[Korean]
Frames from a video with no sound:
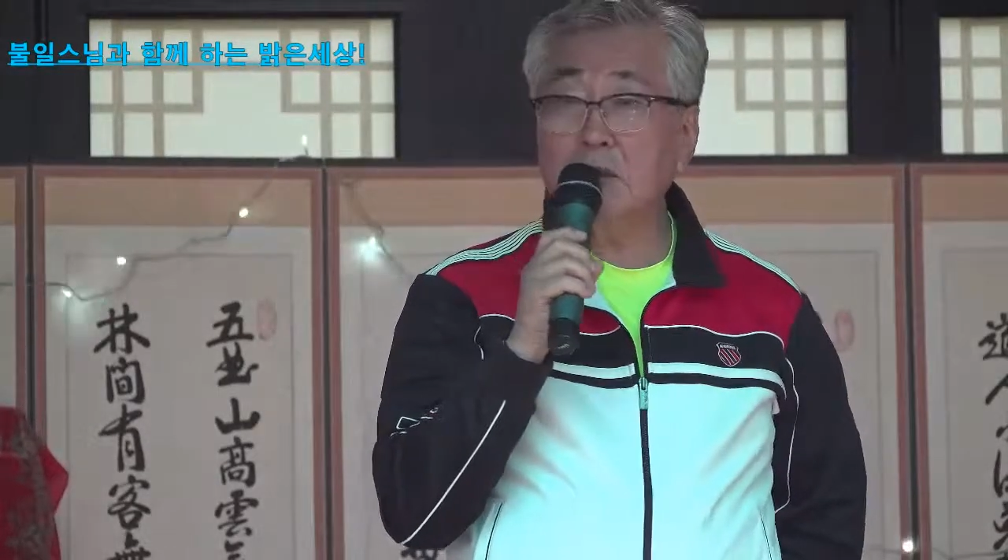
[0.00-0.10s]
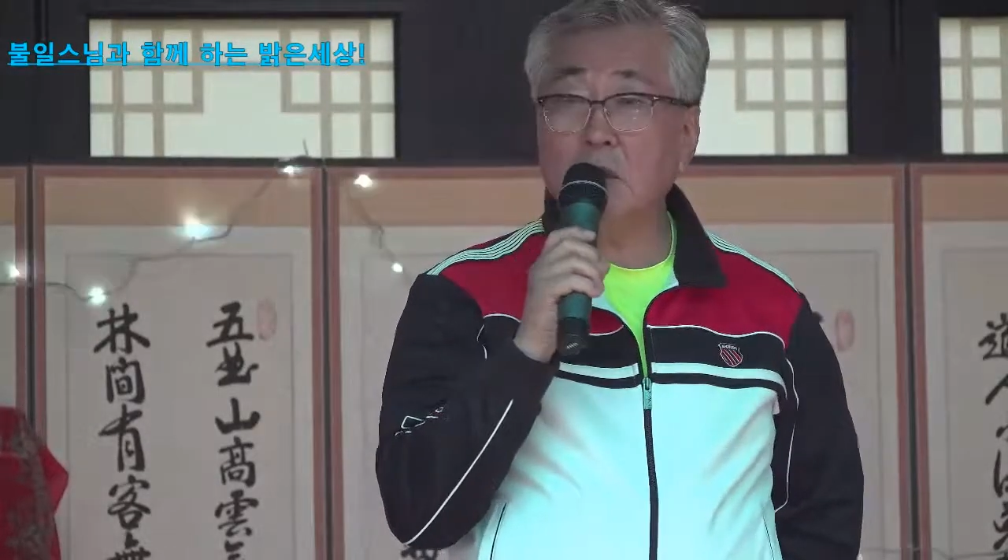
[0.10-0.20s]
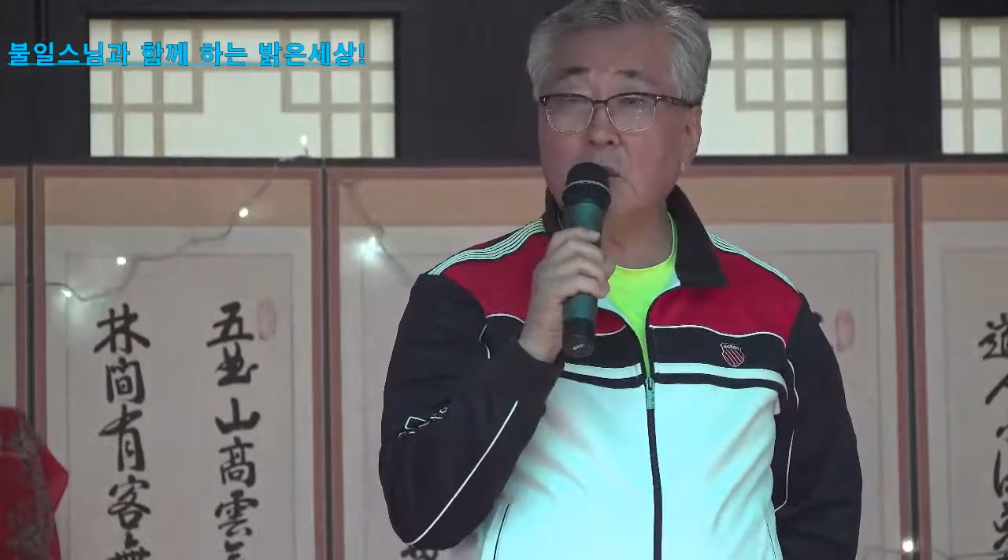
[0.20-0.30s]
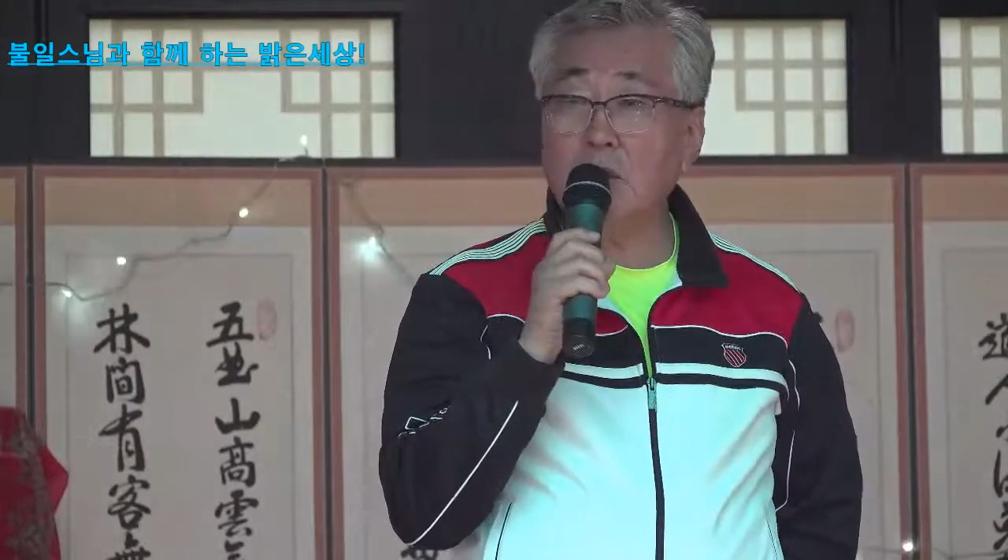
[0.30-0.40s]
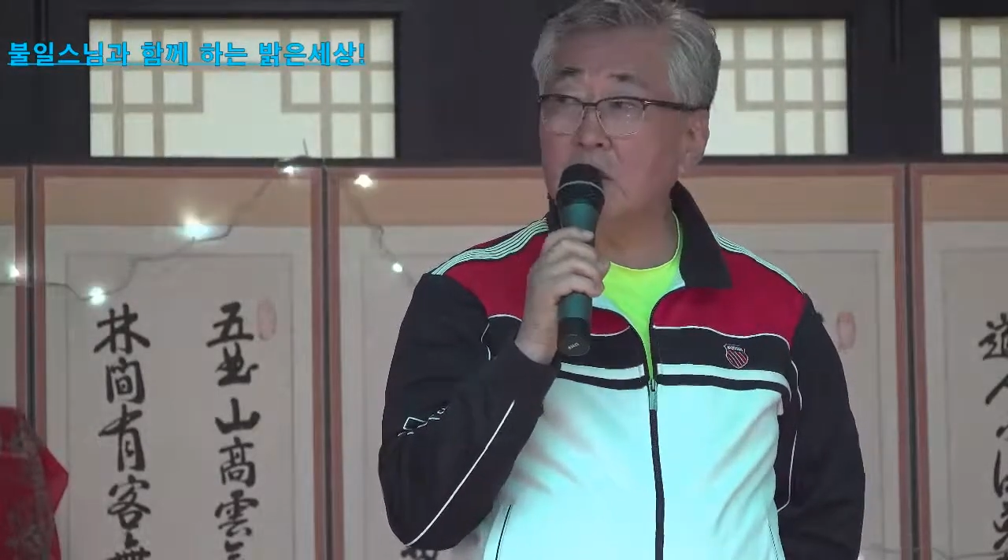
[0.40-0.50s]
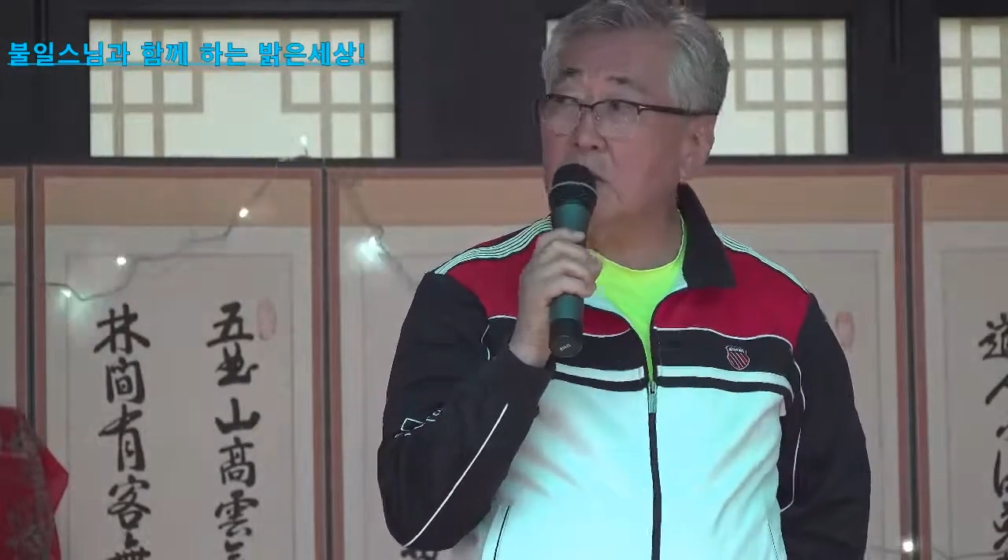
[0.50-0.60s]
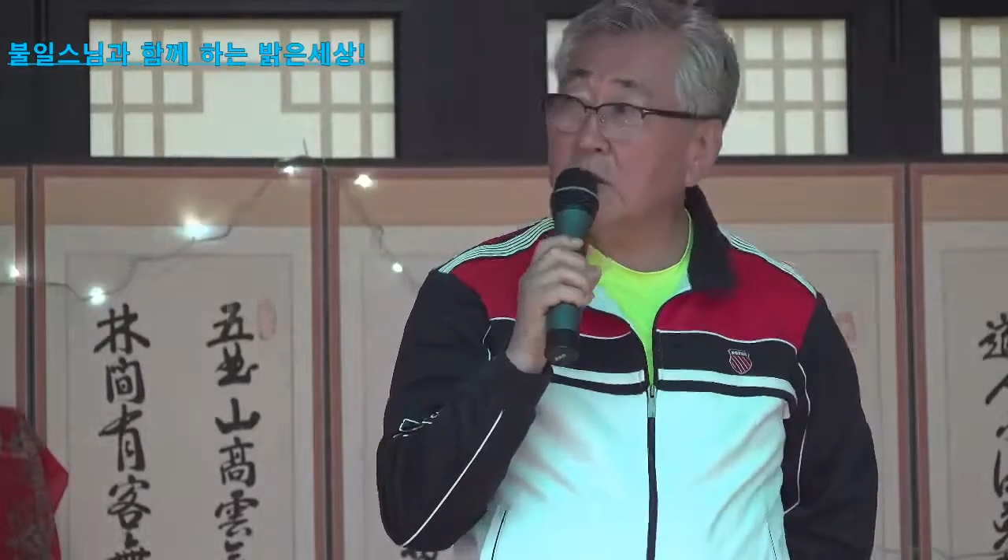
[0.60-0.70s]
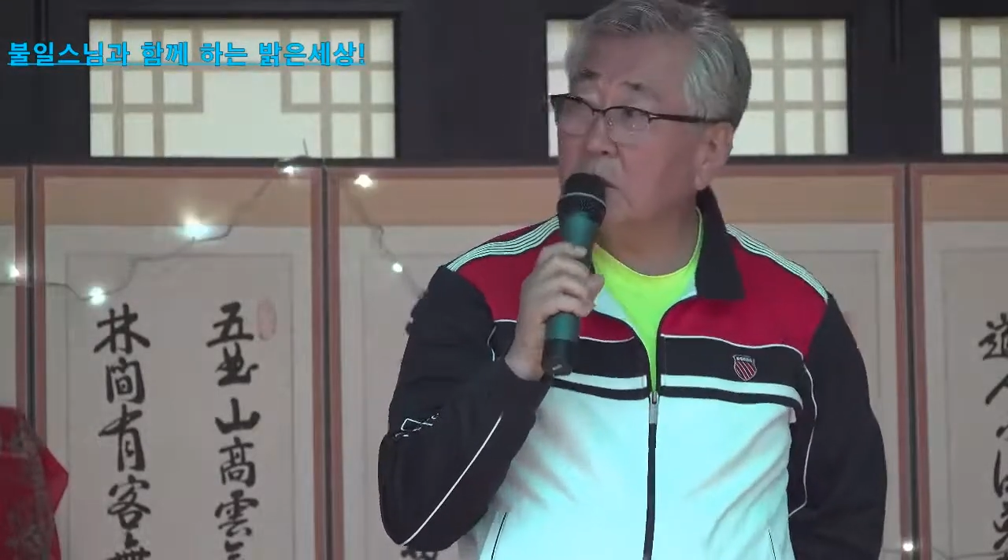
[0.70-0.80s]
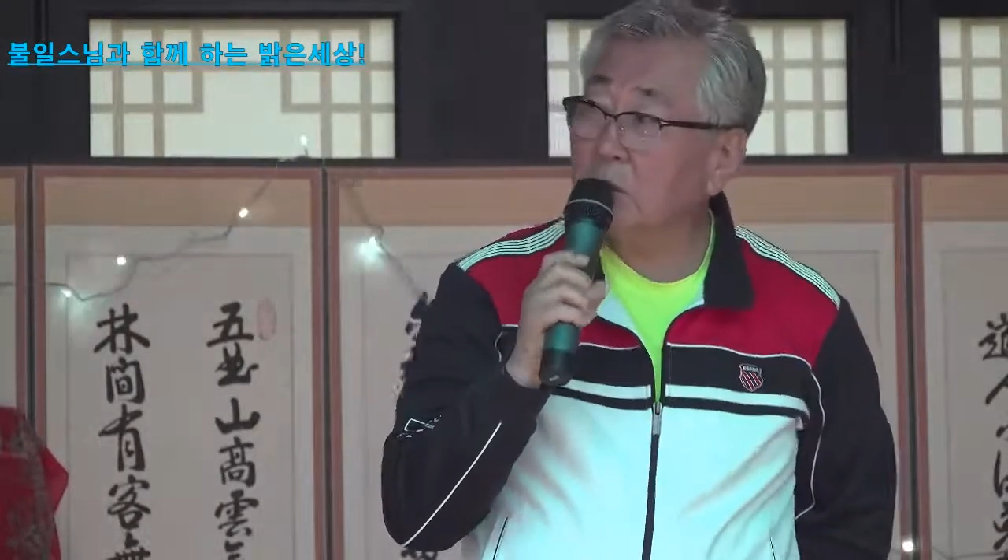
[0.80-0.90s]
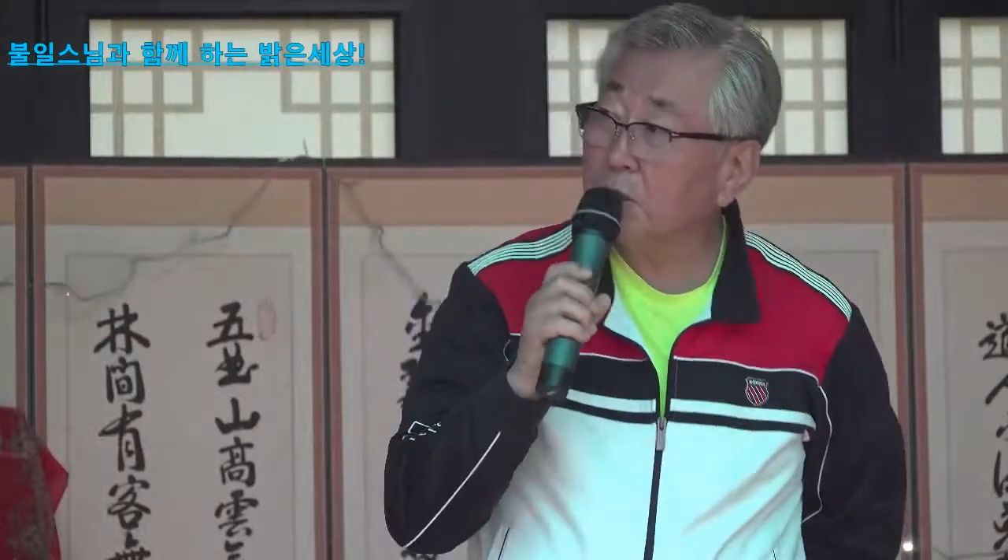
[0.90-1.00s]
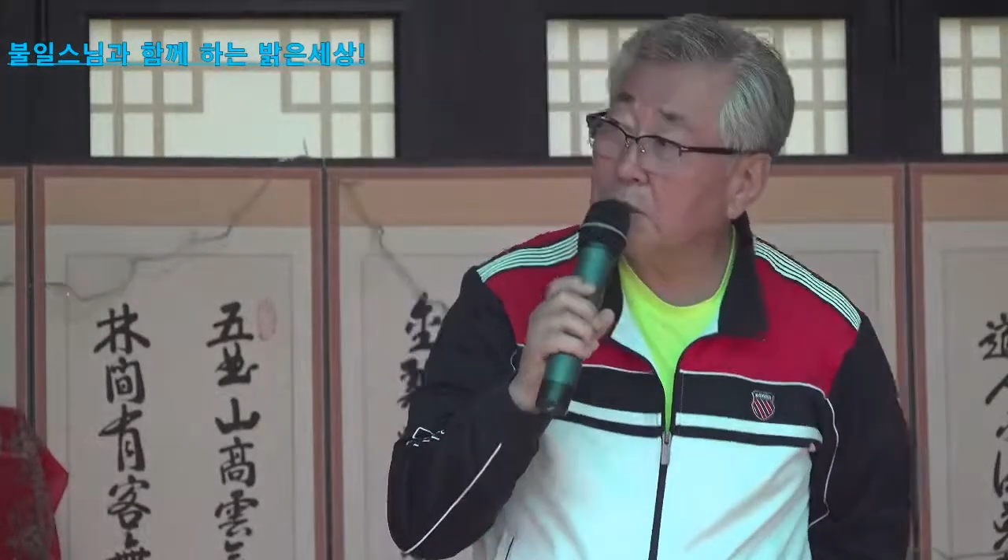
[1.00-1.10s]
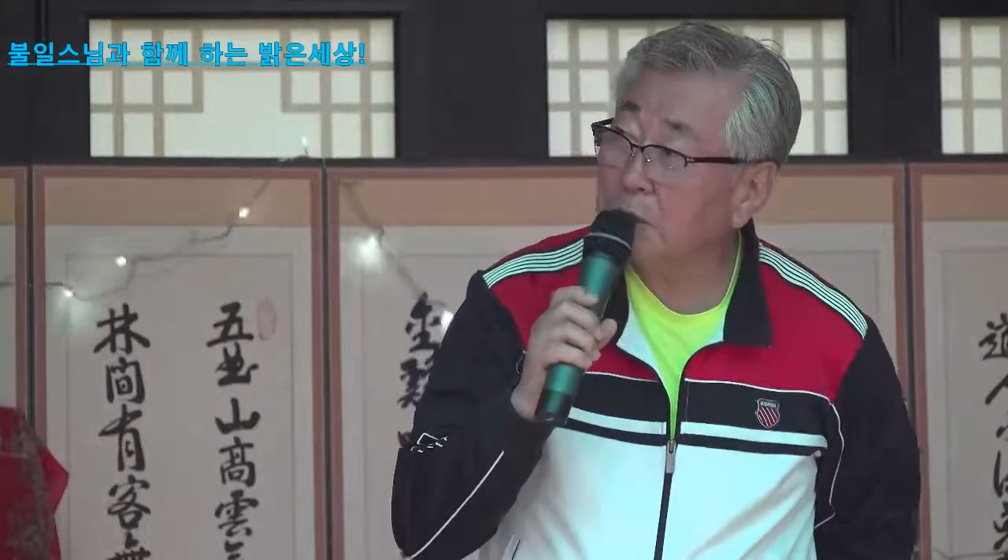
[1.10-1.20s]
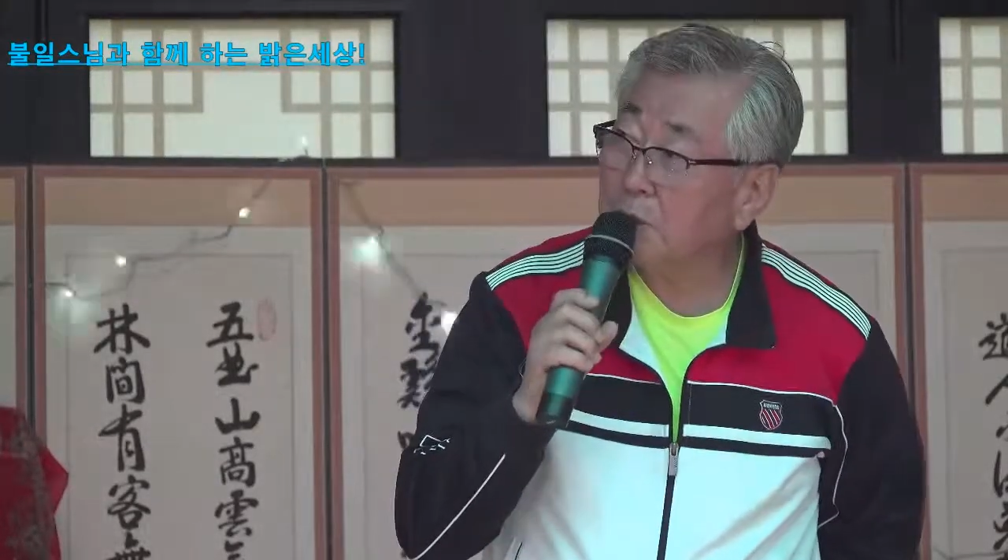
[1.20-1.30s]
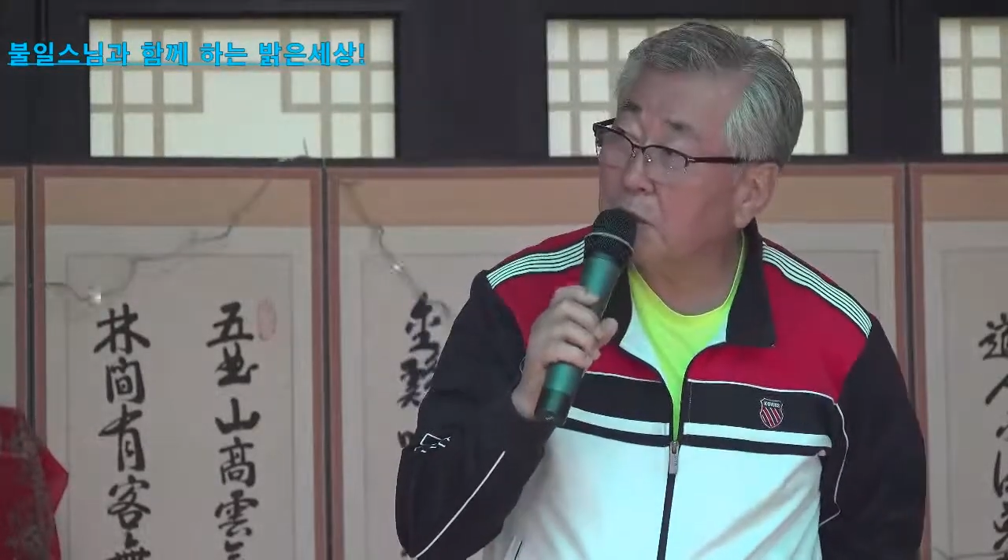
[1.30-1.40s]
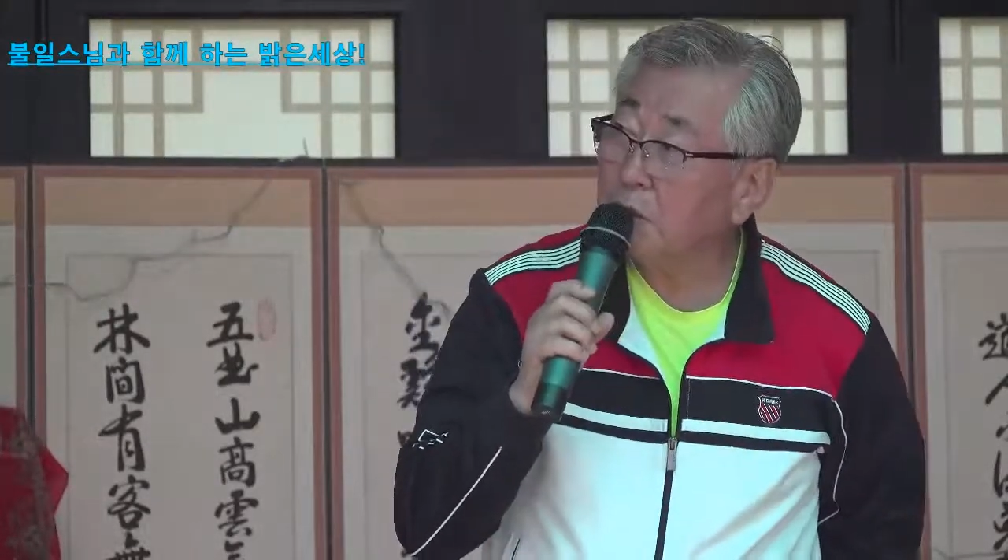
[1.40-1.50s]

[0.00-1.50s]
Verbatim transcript: 계획을 세우고 있습니다.